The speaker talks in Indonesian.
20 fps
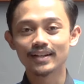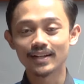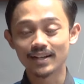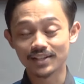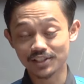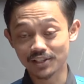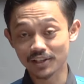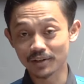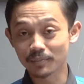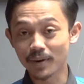Nah
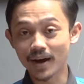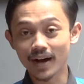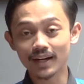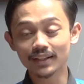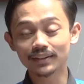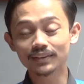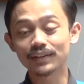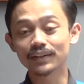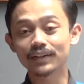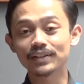seneng
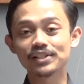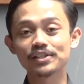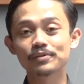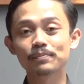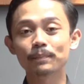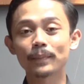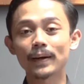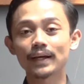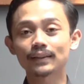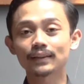banget di
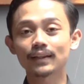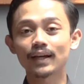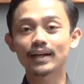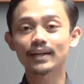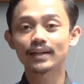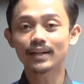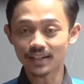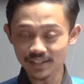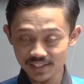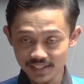
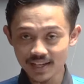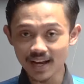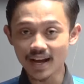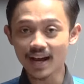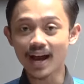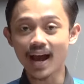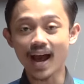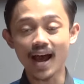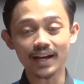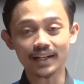kesempatan
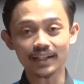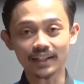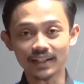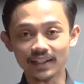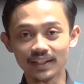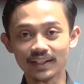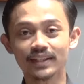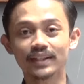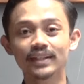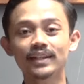siang
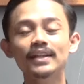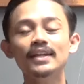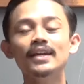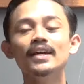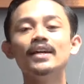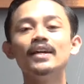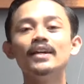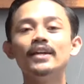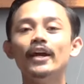hari ini